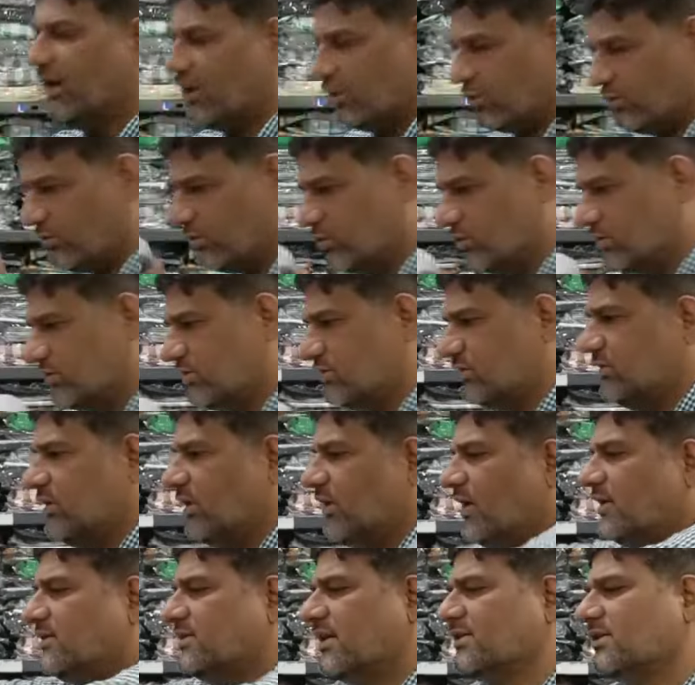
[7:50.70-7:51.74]
సెవెంటీ ఫైవ్
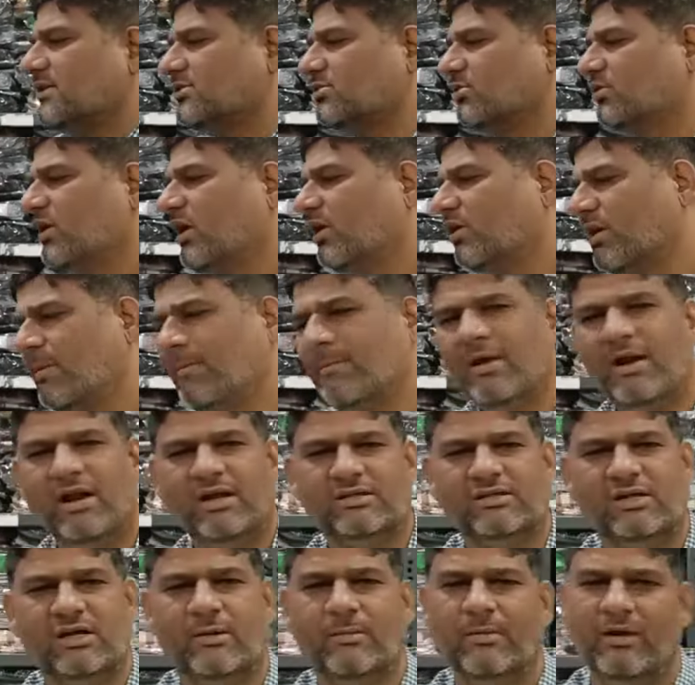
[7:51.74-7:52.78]
చిన్న సైజెస్
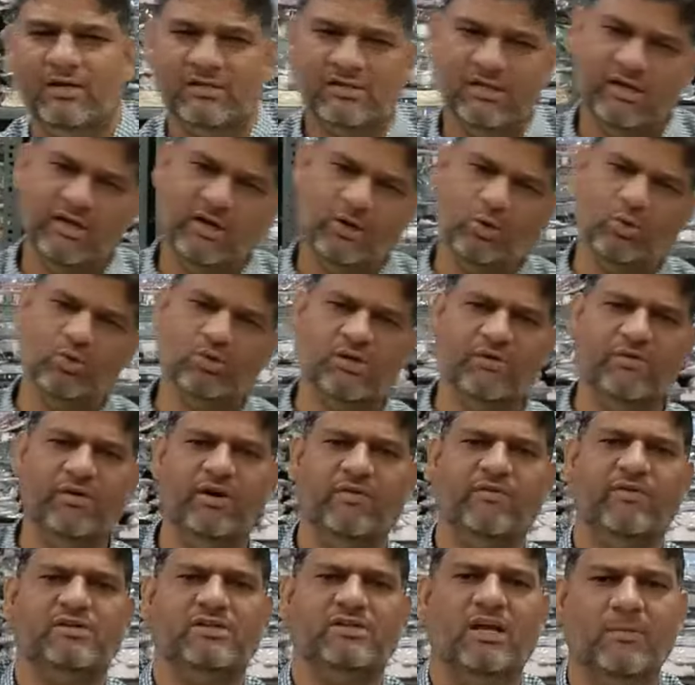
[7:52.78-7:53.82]
ఉన్నారు ఎంఎల్ఎక్సెల్ డబల్
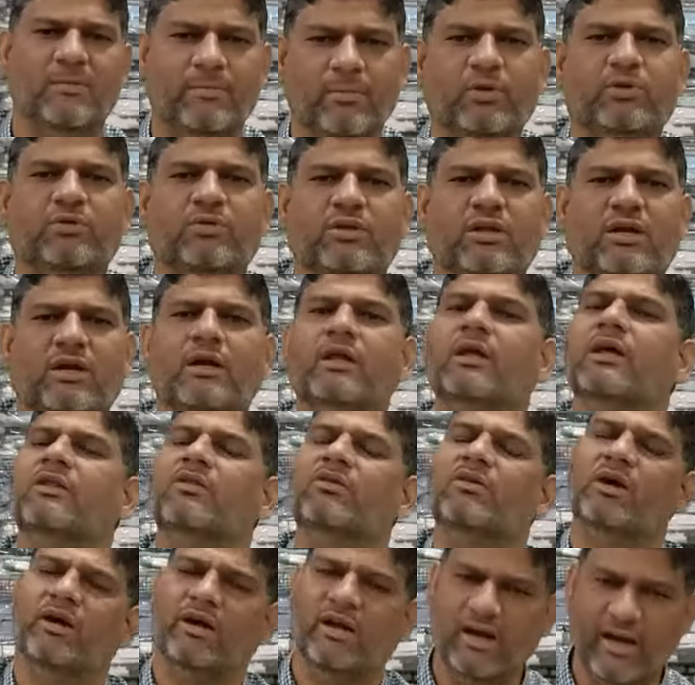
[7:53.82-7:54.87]
ఎక్సెల్ అంటే టూ సెవెంటీ ఫైవ్
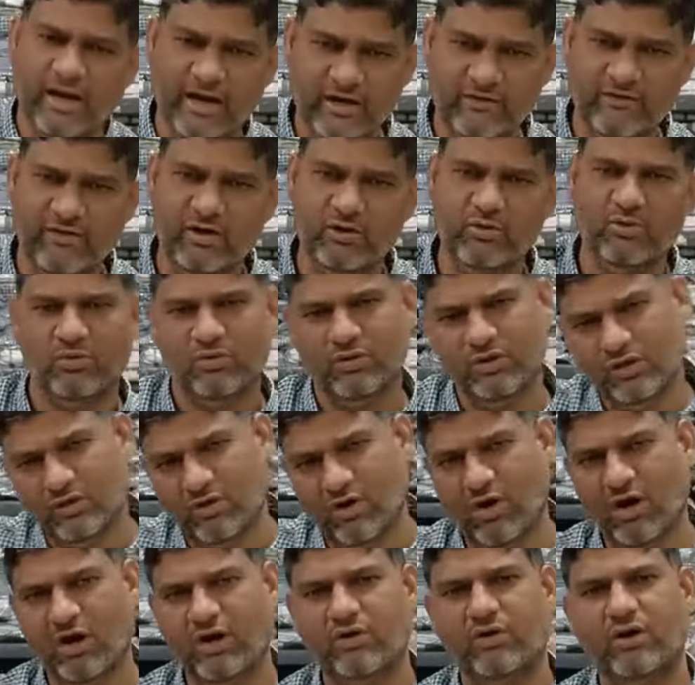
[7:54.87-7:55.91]
సరిపోతుందండి ఎందుకంటే
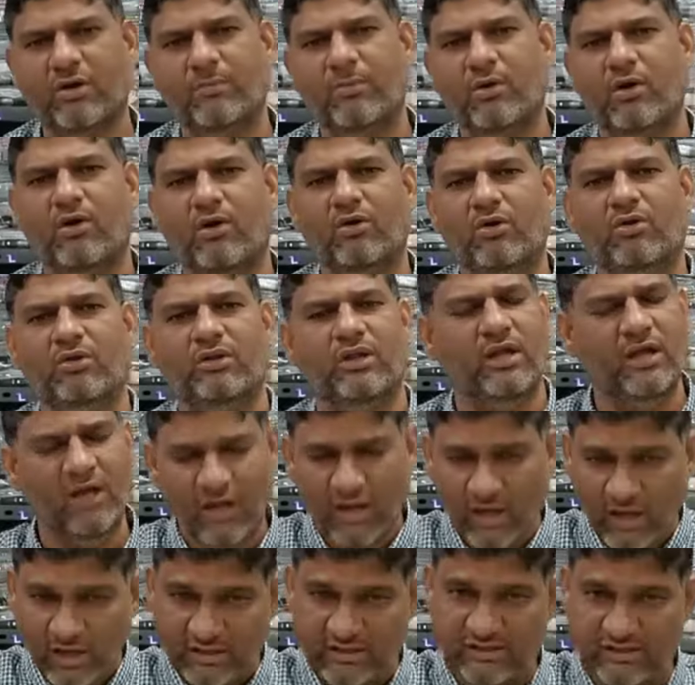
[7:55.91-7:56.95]
లైట్ వెయిట్ ఉంటుంది క్వాలిటీ కూడా
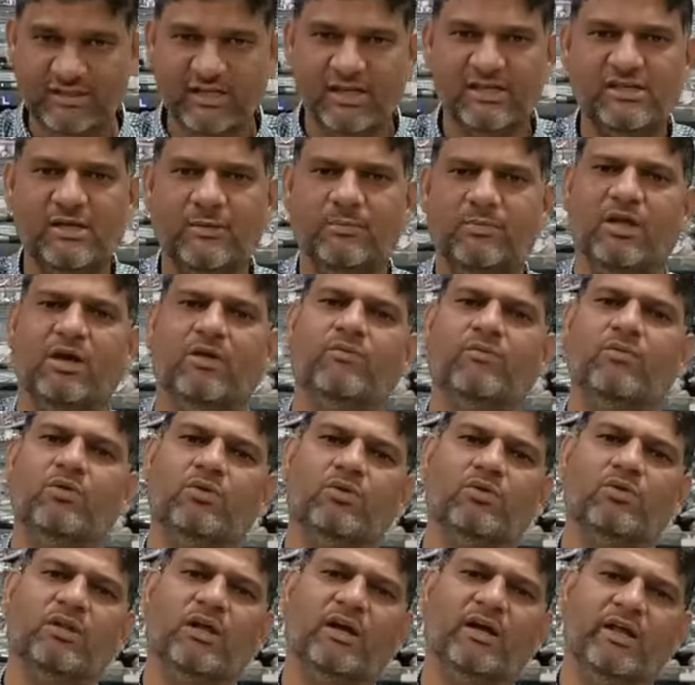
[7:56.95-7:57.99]
బాగుంటుంది
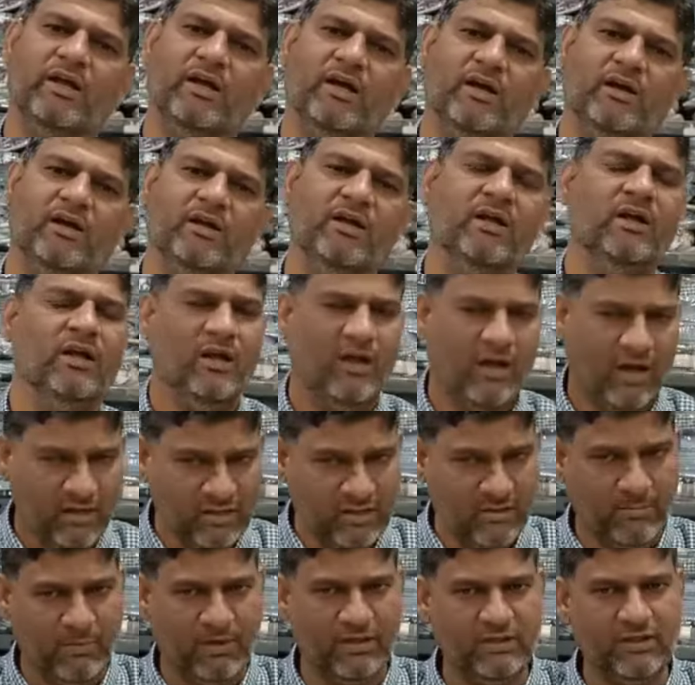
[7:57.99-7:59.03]
జిఎస్ఎం తక్కువ ఉంటుంది అంటే
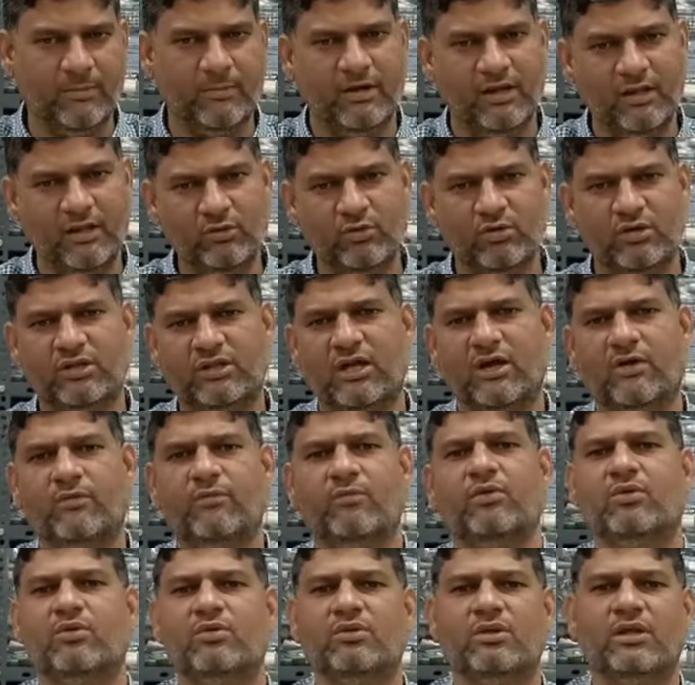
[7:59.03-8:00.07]
కానీ అంతే మందం
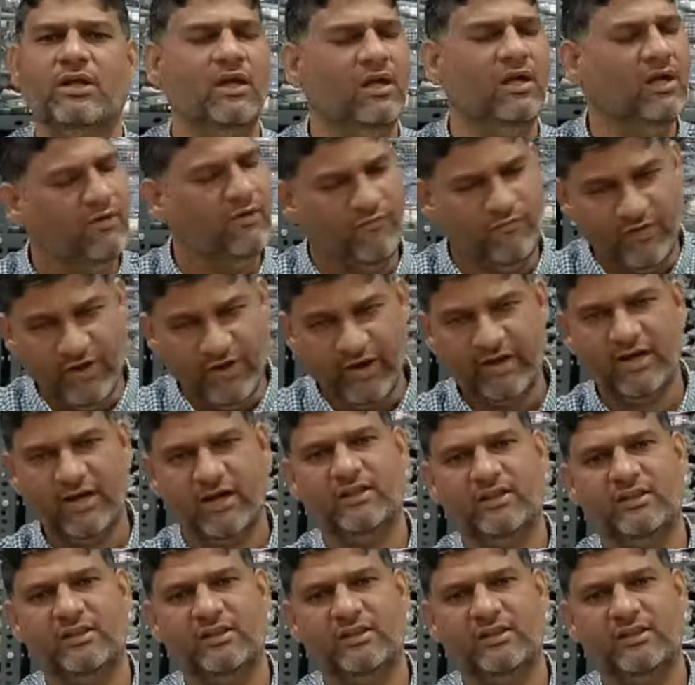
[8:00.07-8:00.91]
అనేది కొద్దిగా తక్కువ ఉంటుంది